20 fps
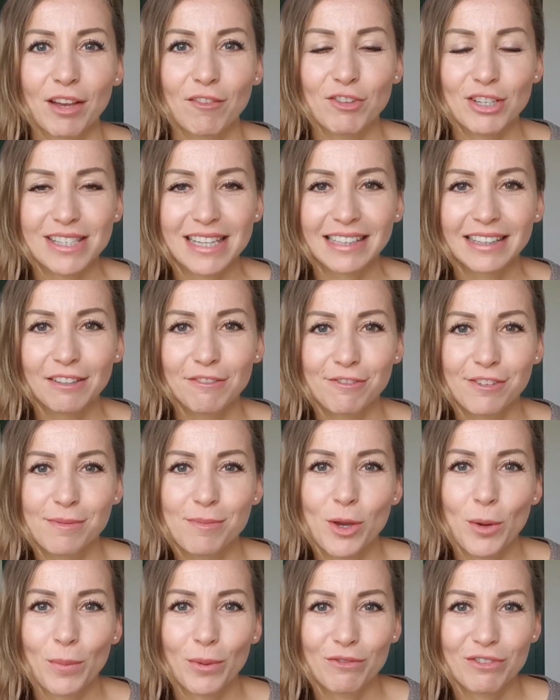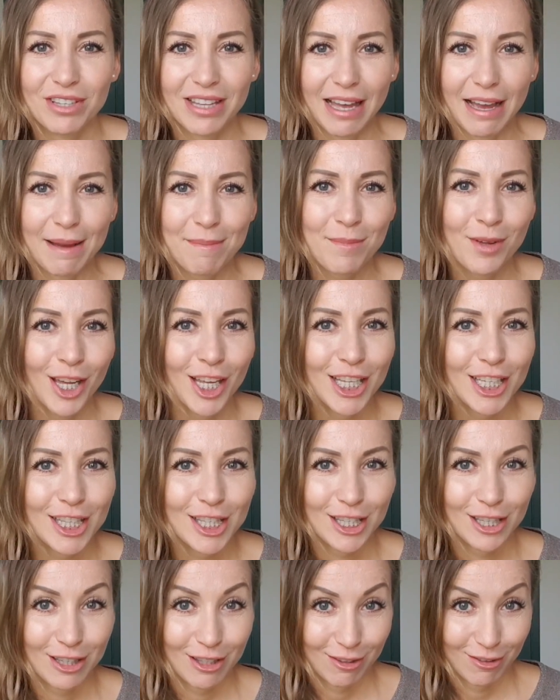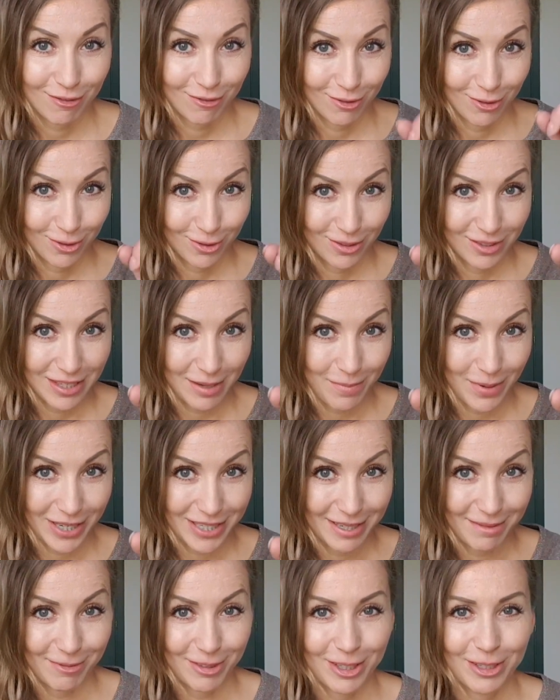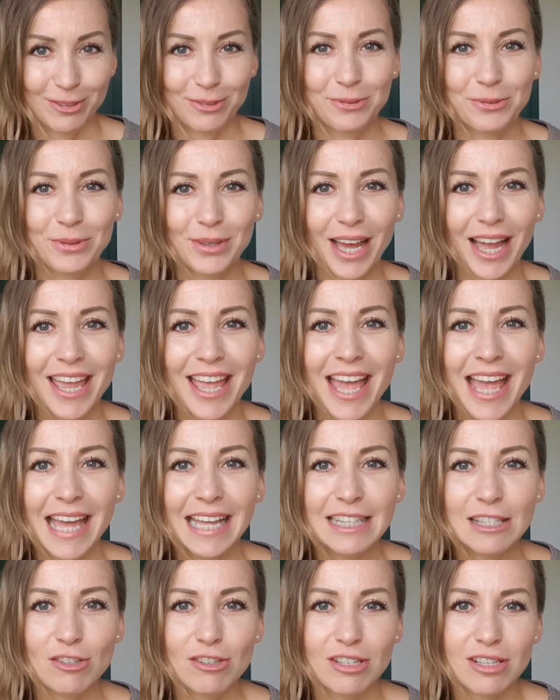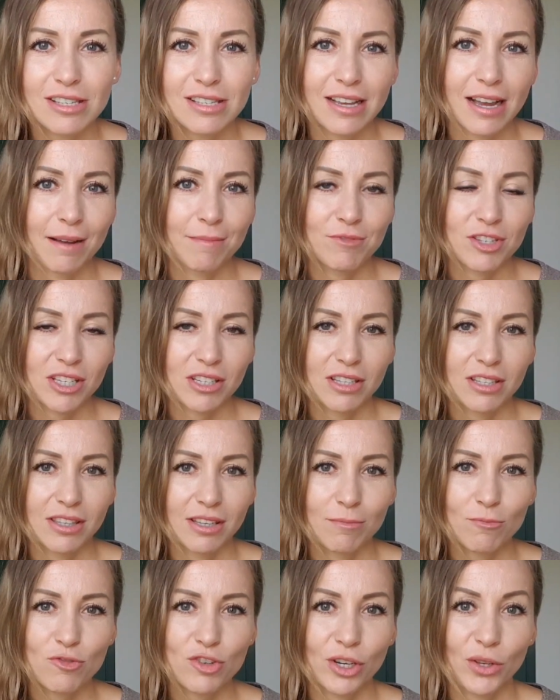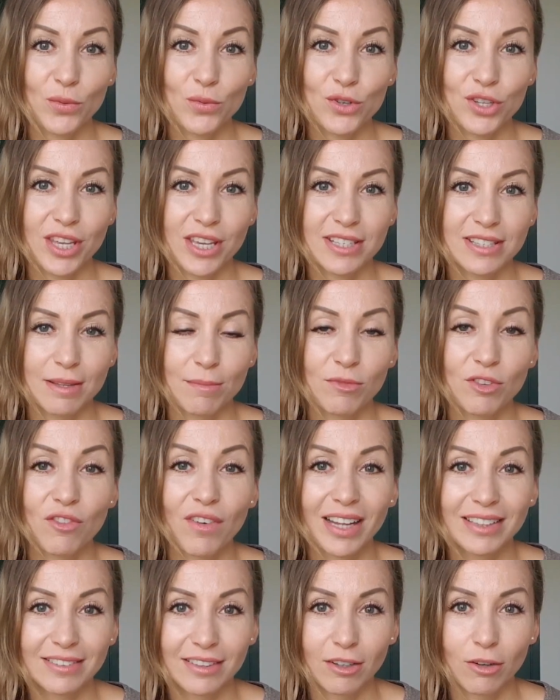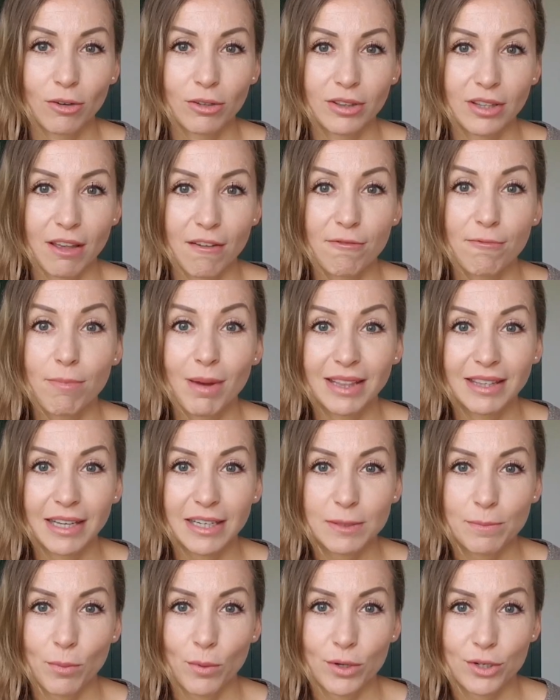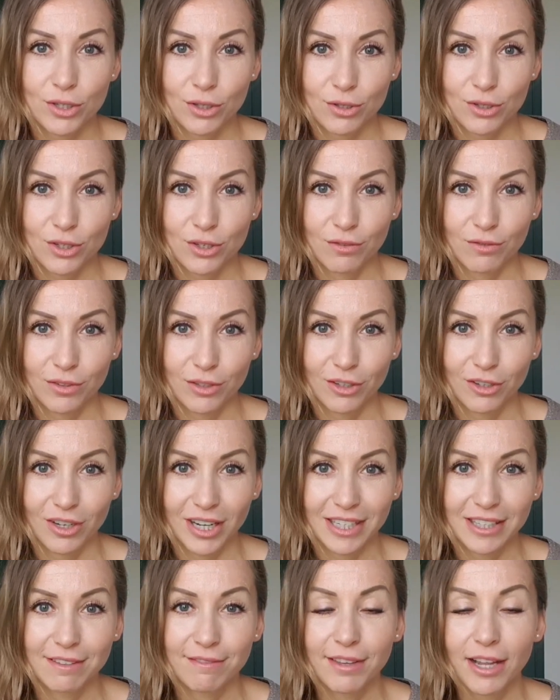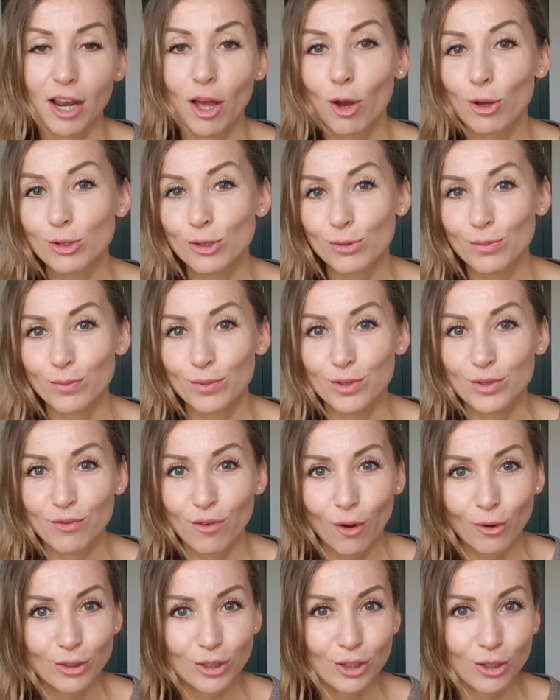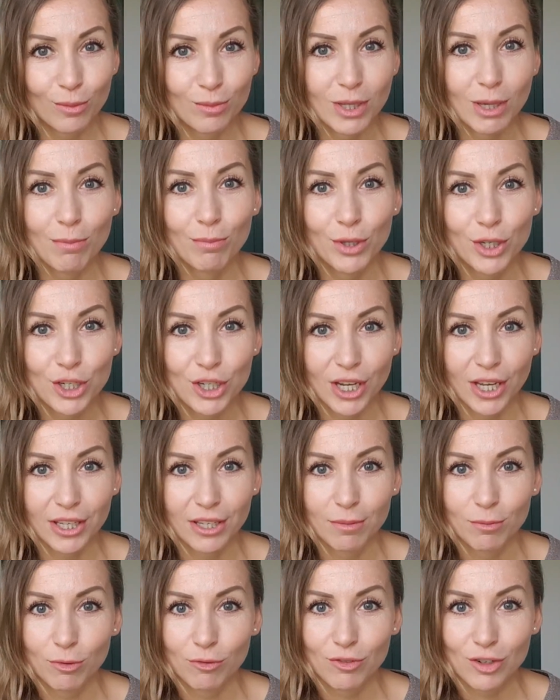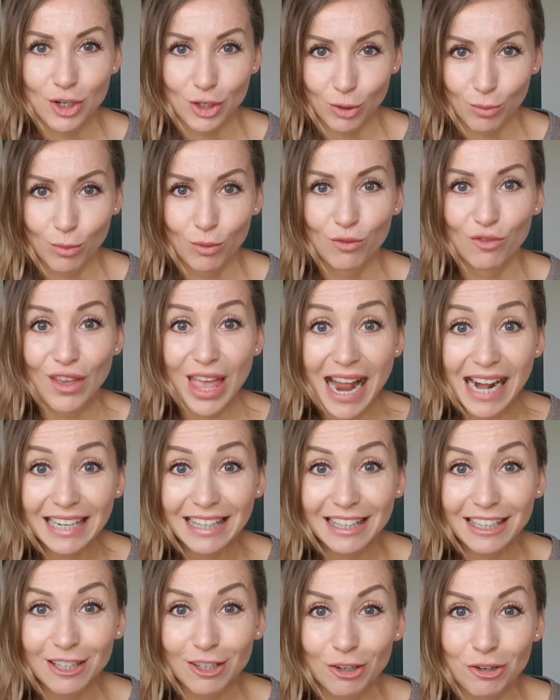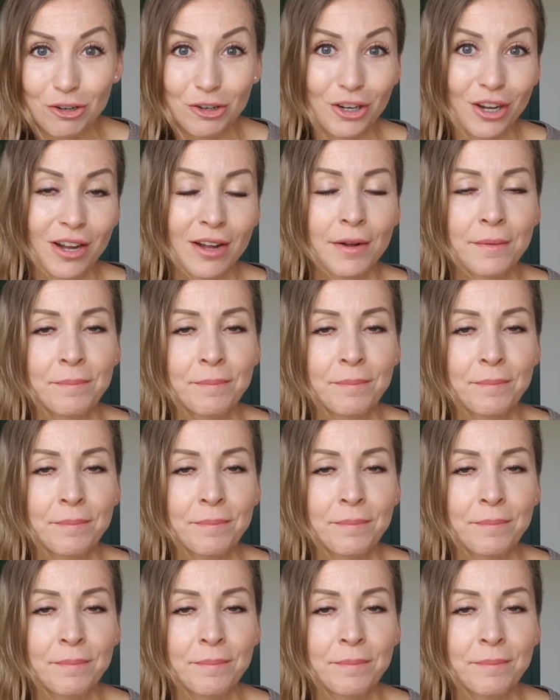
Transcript: W ostatnim filmie opowiadałam, zapraszam do niego tutaj, co zyskałam dzięki temu, że już nie jestem dwa tygodnie w mediach społecznościowych. Kochani, wiele osób dzwoni do mnie, pisze i mówi, że to był wielki krok